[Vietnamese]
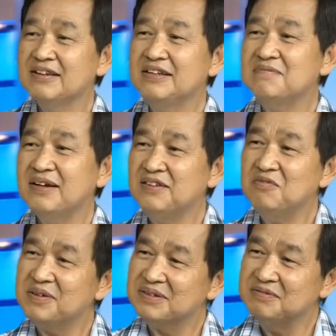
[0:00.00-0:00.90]
Nhưng mà lúc
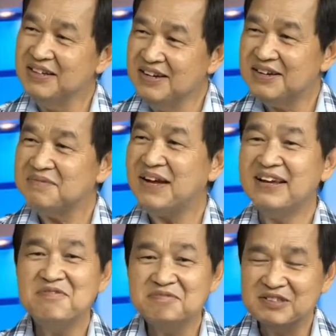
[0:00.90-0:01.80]
mà đưa cái máy
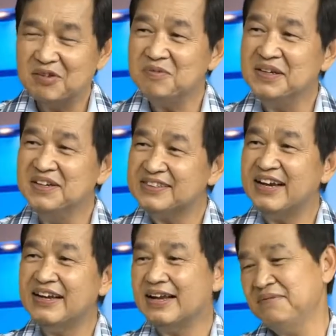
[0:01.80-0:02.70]
không, trong lúc mình đưa tay
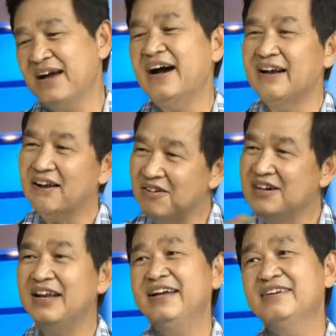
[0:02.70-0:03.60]
ra là mình hở là có
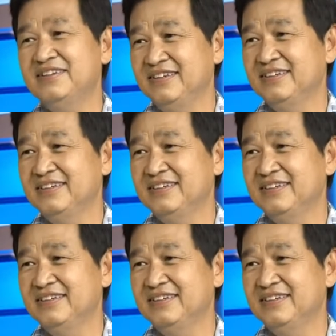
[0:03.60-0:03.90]
người lấy rồi.